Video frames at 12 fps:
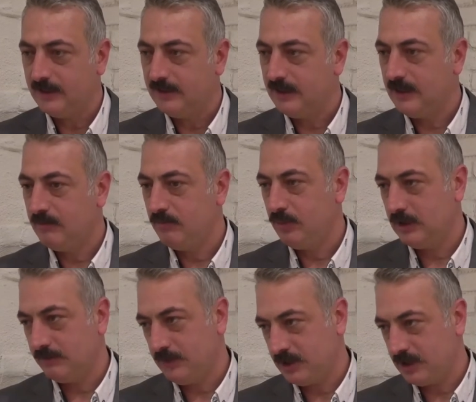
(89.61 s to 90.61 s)
neden
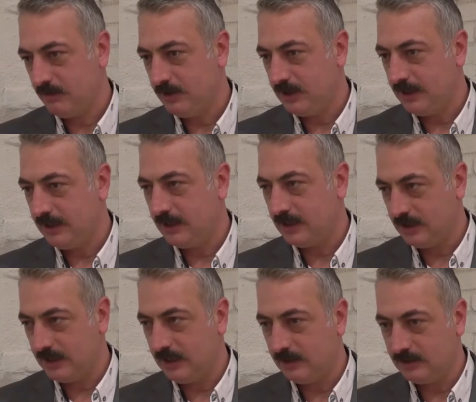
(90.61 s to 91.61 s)
başka bir yere
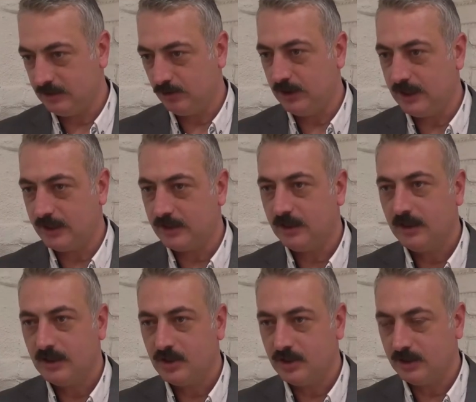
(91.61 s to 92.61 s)
kiracı olarak
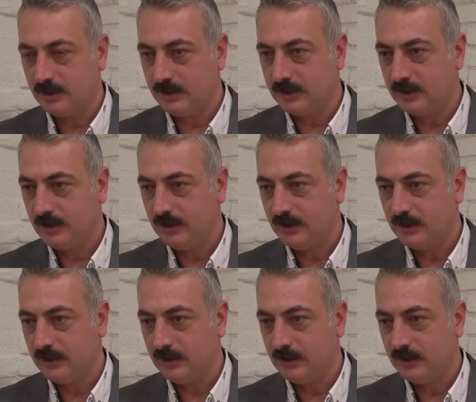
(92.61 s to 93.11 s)
çıktık?